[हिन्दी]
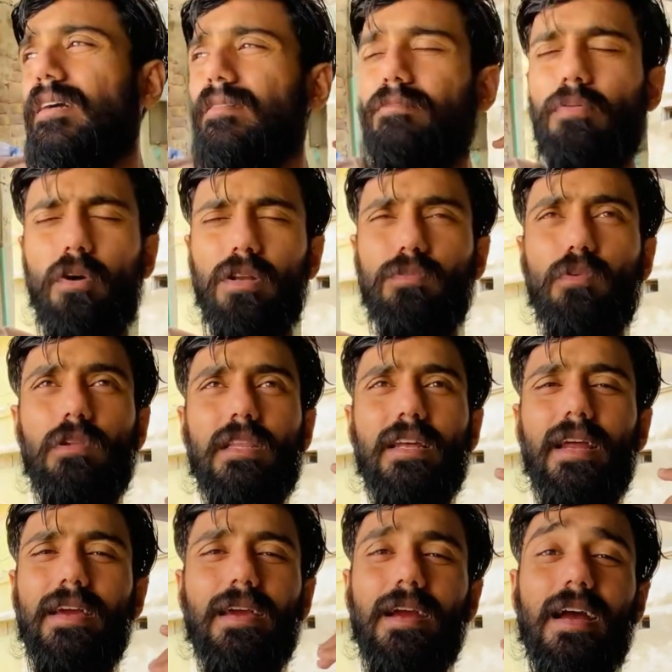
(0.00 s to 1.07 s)
बहुत बोलते हैं
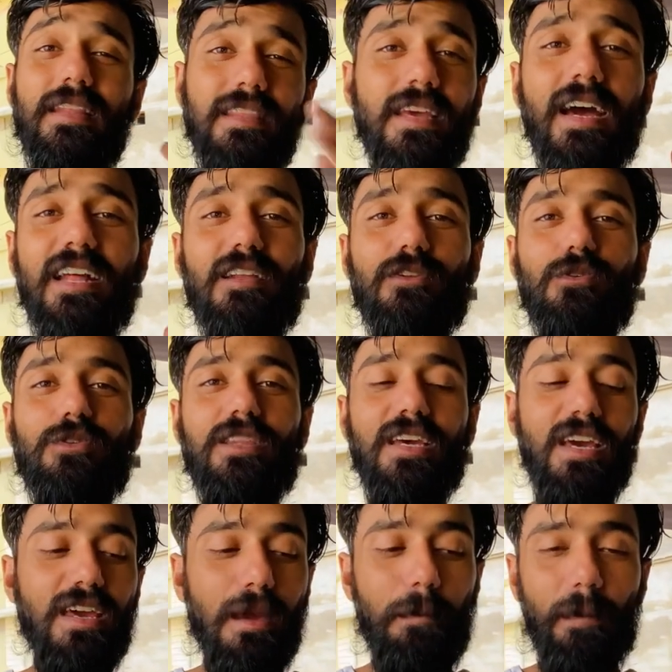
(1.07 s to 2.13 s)
ना कि गंदी आदत होती
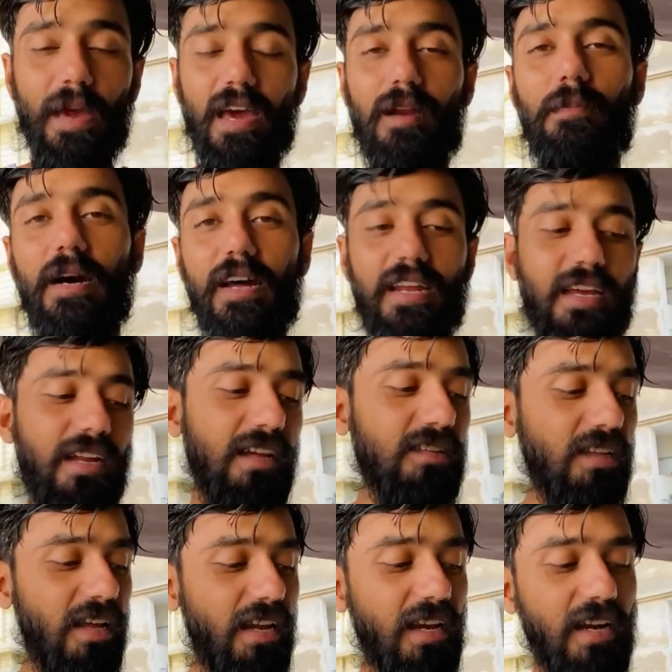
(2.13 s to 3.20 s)
है ये पैर मार के ना
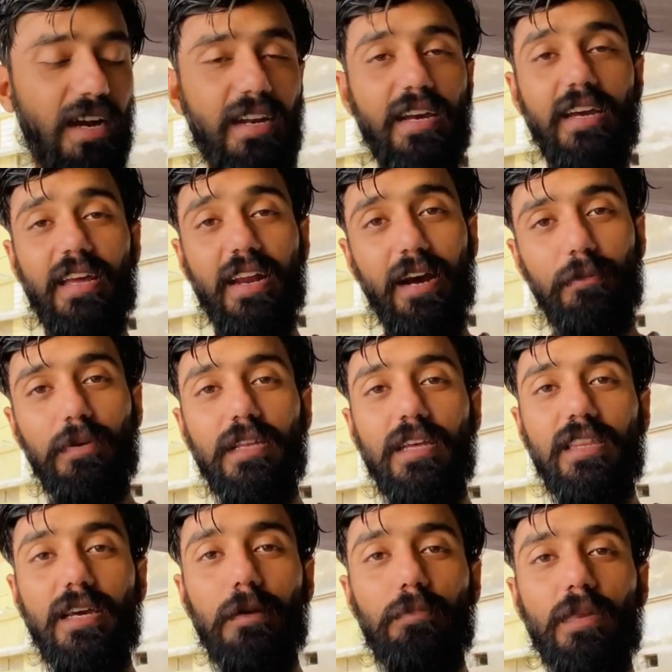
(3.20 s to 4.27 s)
सारा खाना गिरा भी
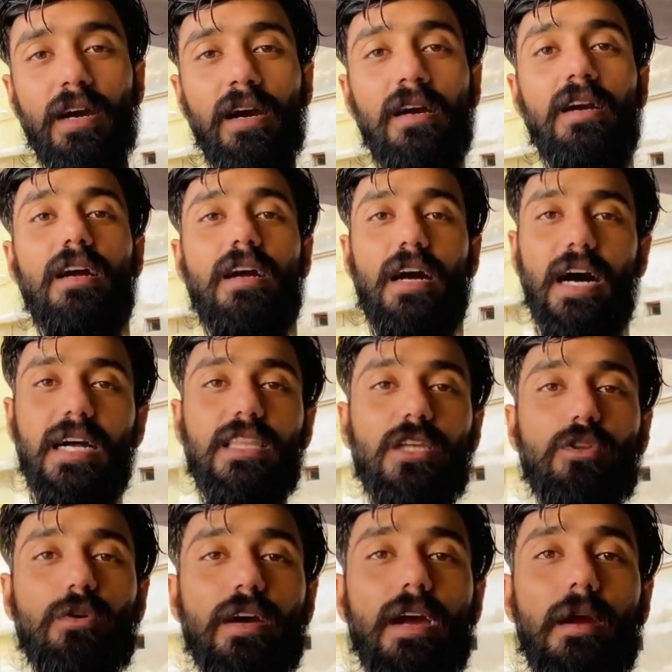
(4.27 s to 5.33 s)
देते हैं अपना खाते
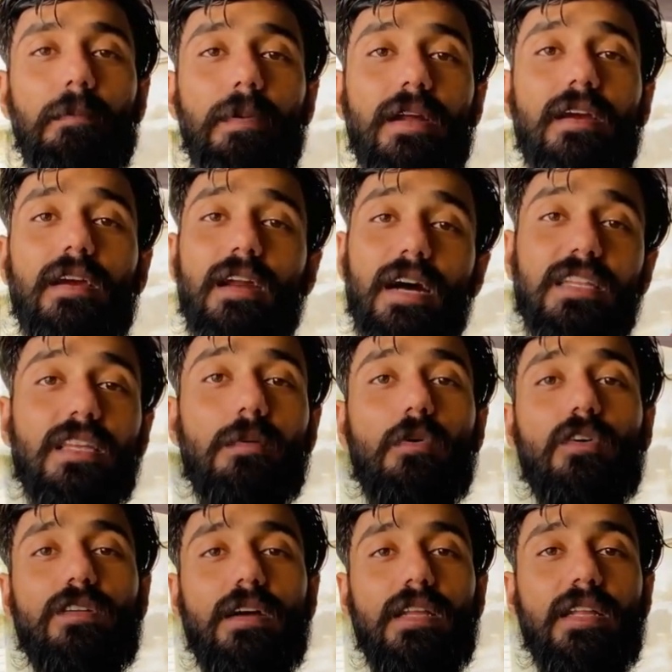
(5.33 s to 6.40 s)
तो हैं पर गिराते
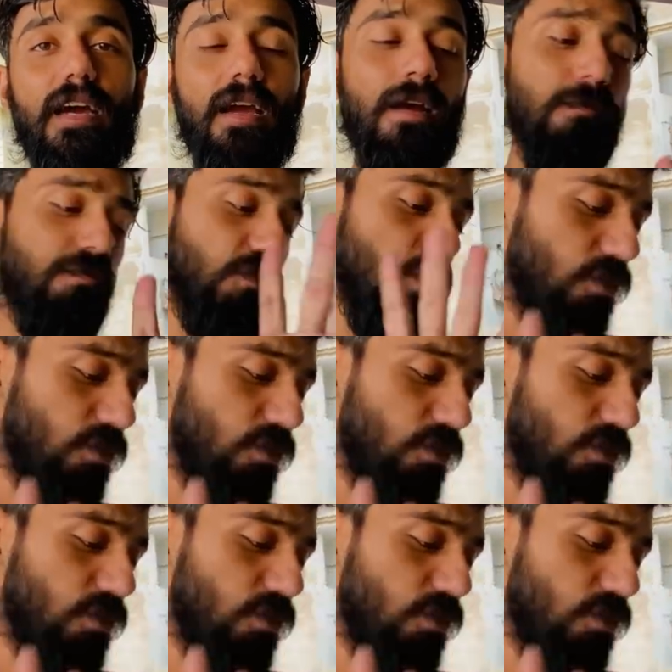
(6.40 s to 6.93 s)
बहुत ज़्यादा हैं तो